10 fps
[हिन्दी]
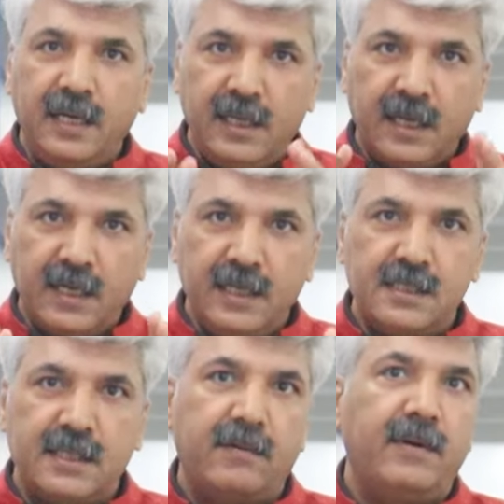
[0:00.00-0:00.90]
कहीं ना कहीं
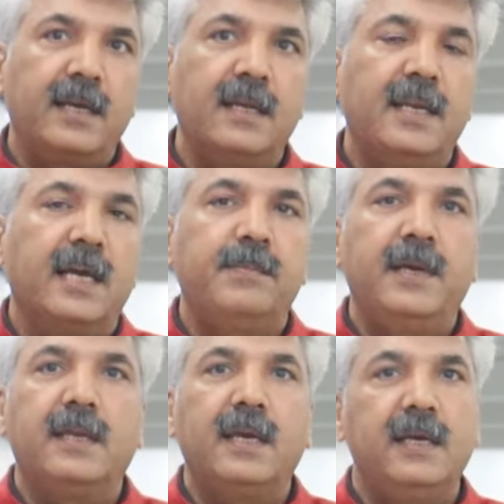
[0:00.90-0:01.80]
सर्वाइकल नेक
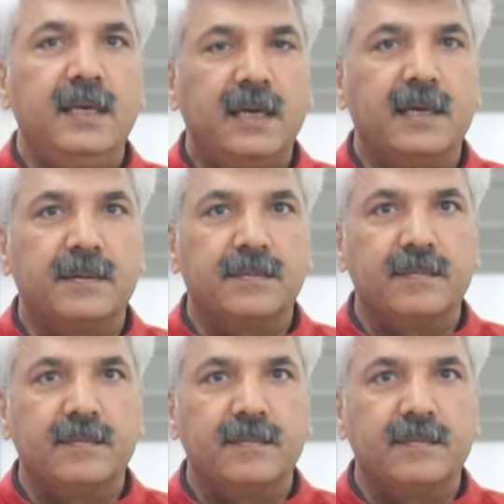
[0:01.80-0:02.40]
पेन के ही हैं